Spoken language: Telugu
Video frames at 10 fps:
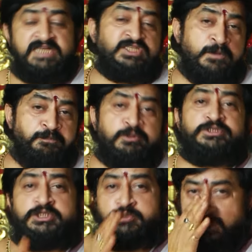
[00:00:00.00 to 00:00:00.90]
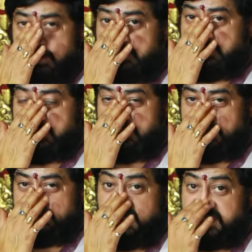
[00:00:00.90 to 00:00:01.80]
అసలు అప్పులు చేస్తున్నామంటే
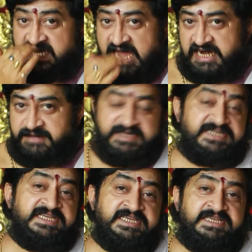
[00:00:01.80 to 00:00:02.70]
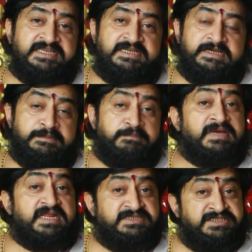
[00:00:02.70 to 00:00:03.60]
దానికి కారణం ఏంటి
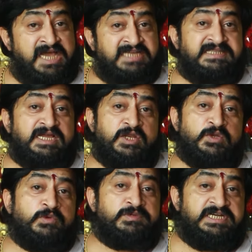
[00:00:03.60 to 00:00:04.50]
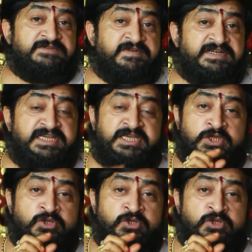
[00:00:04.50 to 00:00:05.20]
మన జాతకంలో ఉండేటువంటి